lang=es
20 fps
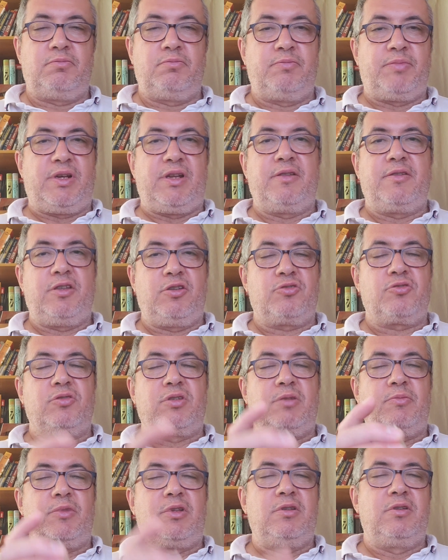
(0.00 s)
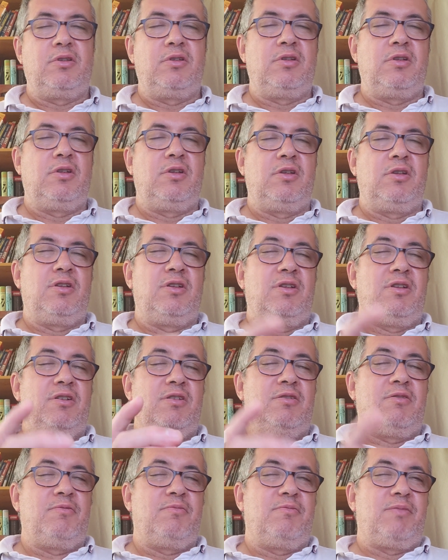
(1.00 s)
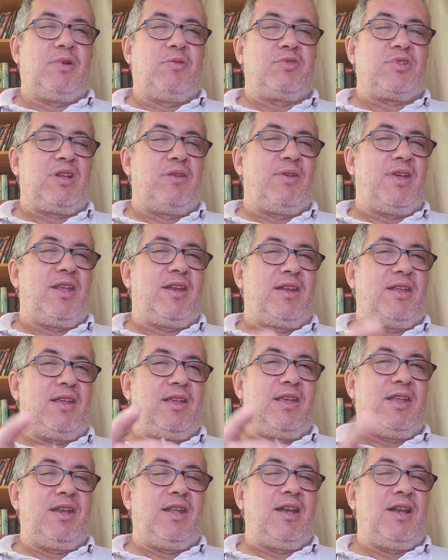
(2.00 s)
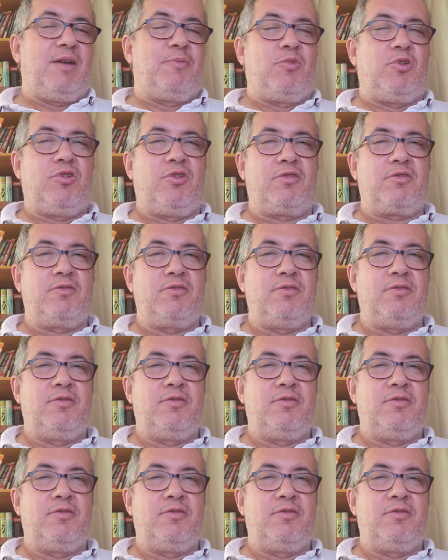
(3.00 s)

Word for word: Precioso también. Vamos a ver en el amor.